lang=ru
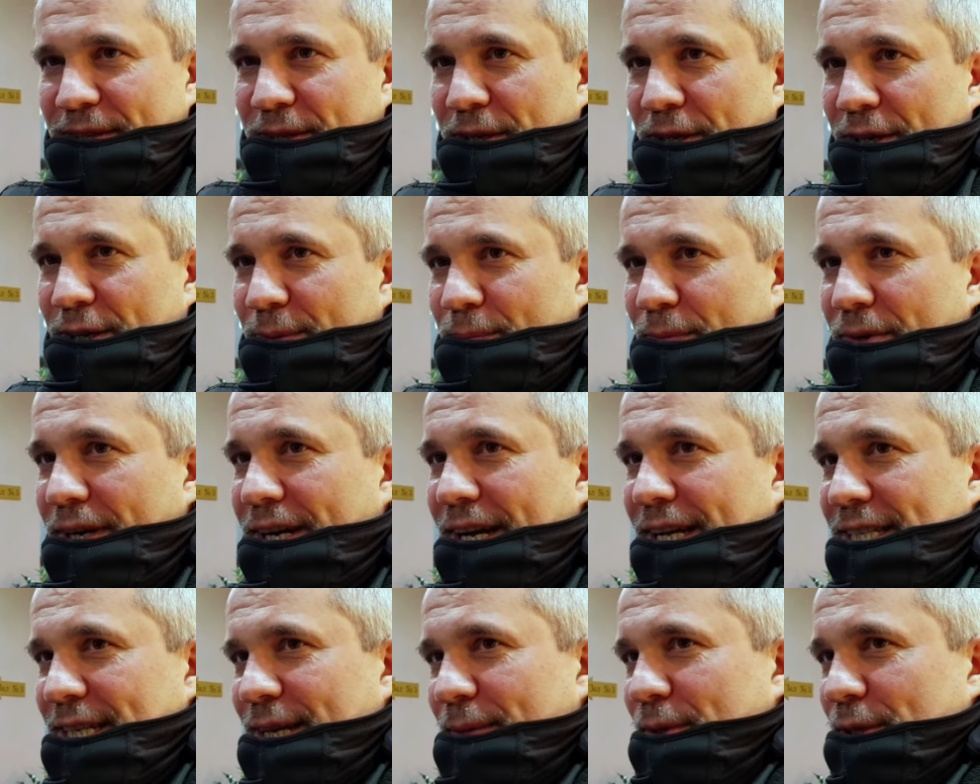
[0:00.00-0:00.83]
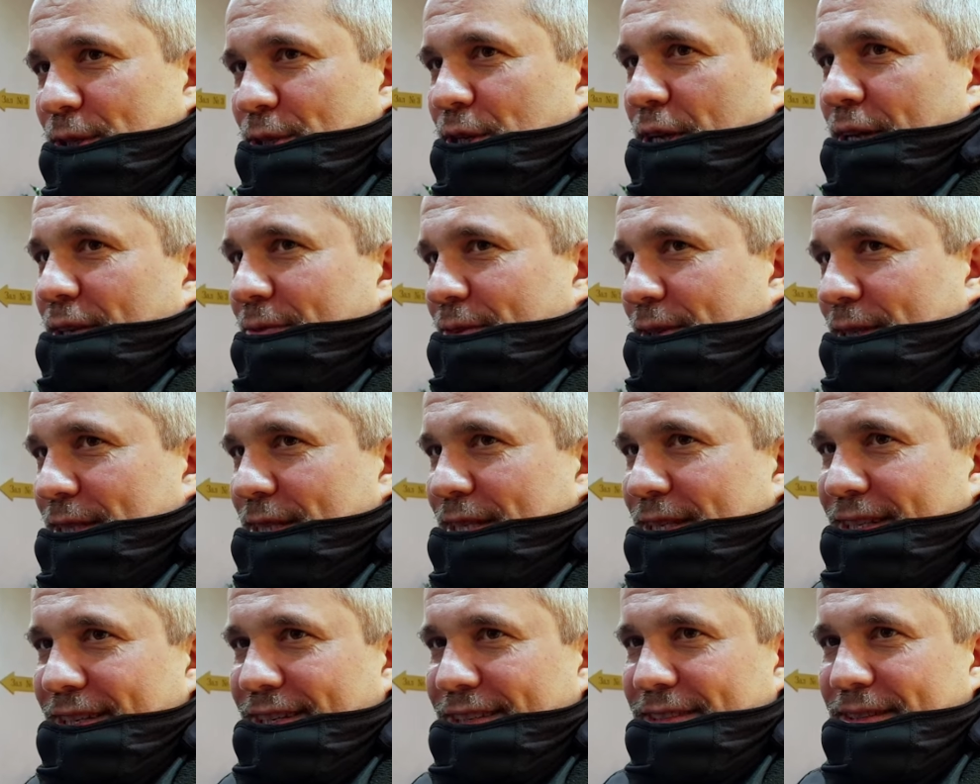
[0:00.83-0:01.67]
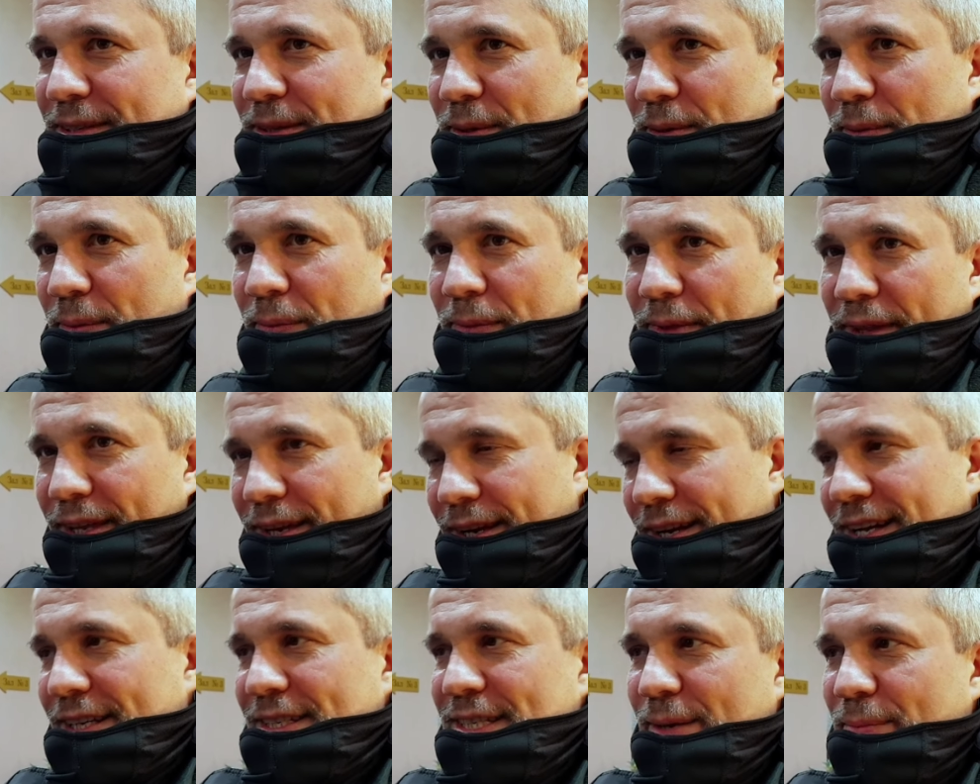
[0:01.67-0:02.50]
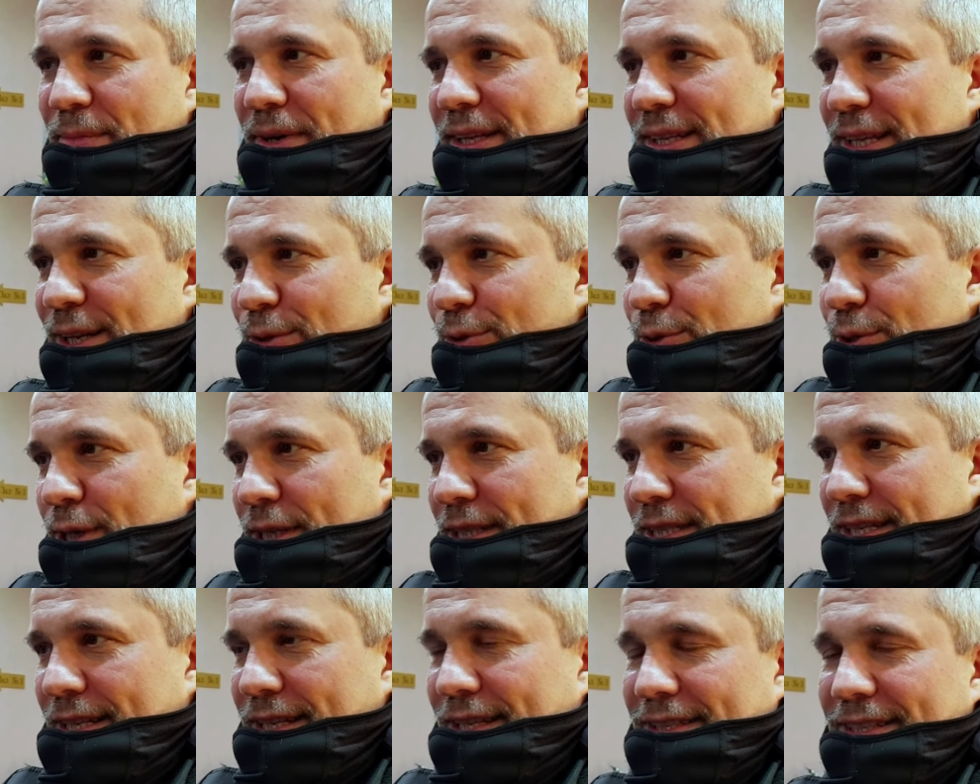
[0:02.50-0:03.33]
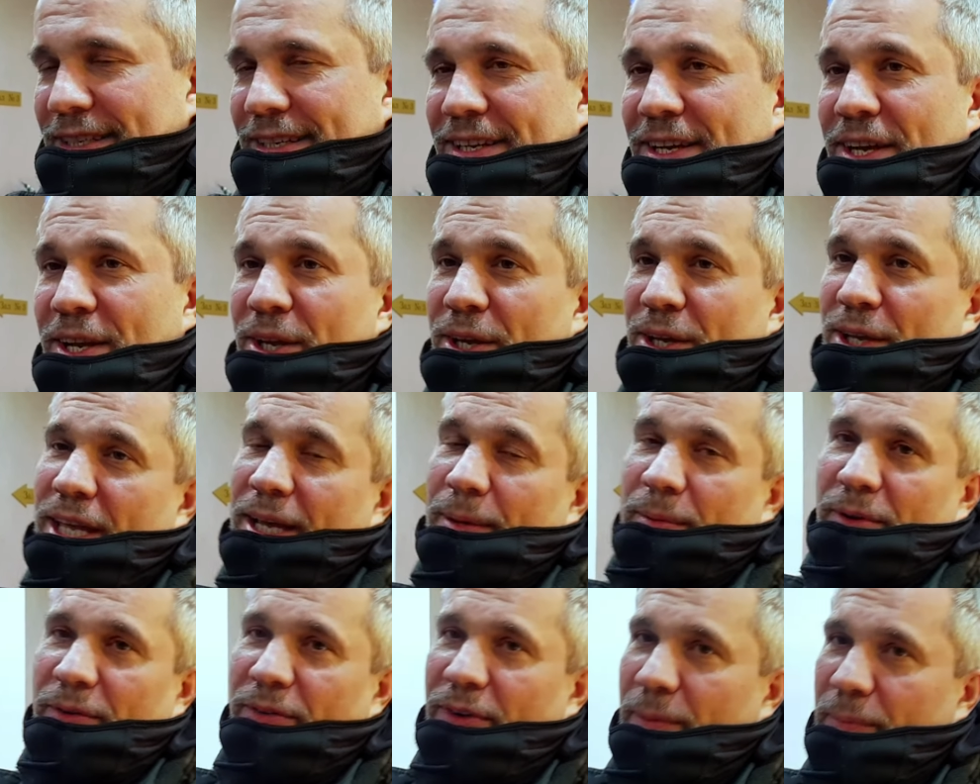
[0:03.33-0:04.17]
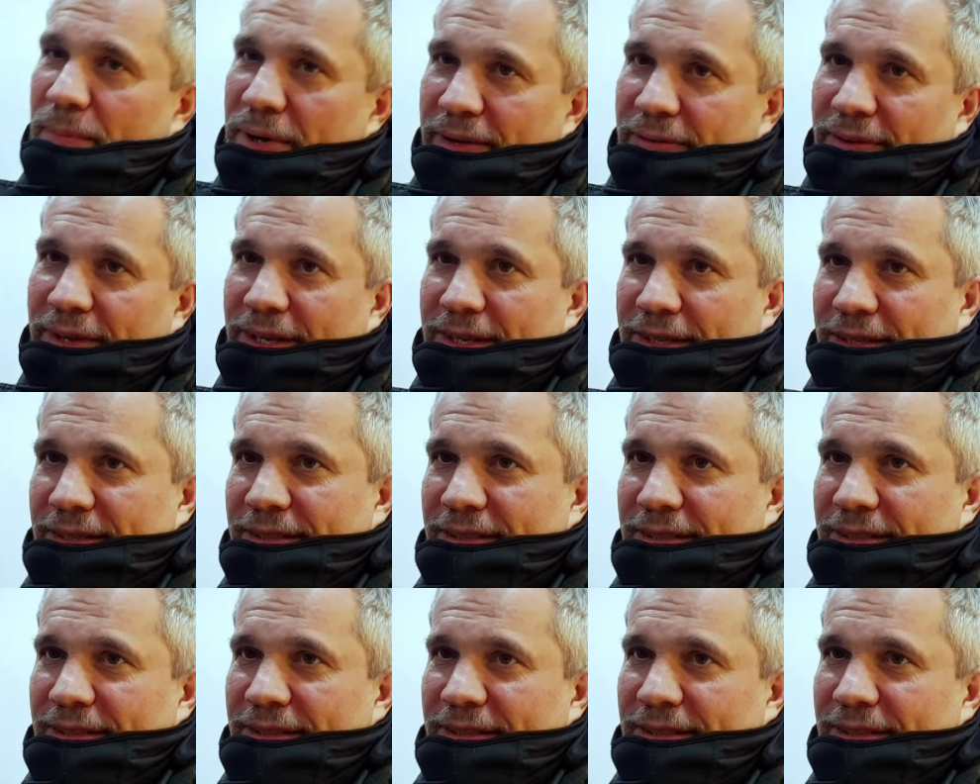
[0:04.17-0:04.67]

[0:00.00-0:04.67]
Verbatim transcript: или бы хотя бы... Да хоть сколько салата. салата. Или хотя бы одна ложка салата. Да я хоть сколько.